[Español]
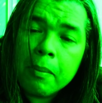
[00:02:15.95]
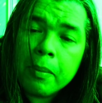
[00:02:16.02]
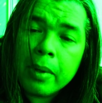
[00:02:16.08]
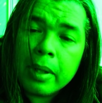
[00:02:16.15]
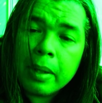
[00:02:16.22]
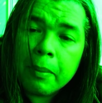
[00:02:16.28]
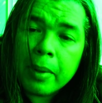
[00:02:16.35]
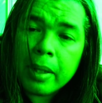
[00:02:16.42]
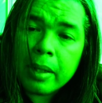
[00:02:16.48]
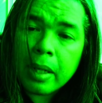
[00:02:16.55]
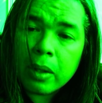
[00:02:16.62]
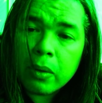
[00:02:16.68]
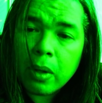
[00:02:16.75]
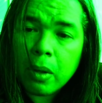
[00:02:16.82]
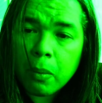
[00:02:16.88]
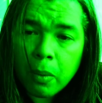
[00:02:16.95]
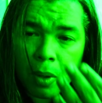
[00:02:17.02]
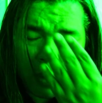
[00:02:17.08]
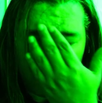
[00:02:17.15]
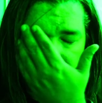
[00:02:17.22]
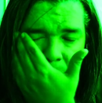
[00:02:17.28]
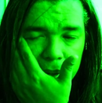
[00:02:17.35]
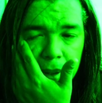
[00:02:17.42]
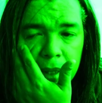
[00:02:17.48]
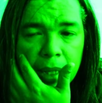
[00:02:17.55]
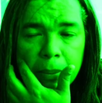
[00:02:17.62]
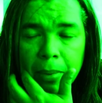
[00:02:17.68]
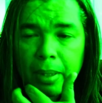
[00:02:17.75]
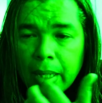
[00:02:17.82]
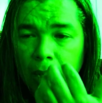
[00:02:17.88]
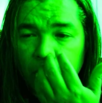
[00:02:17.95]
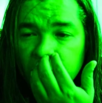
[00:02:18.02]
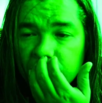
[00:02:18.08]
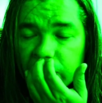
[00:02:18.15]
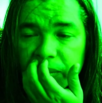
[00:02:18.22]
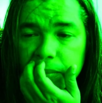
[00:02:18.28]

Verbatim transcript: pues de brindarnos el vuelo de inmediato.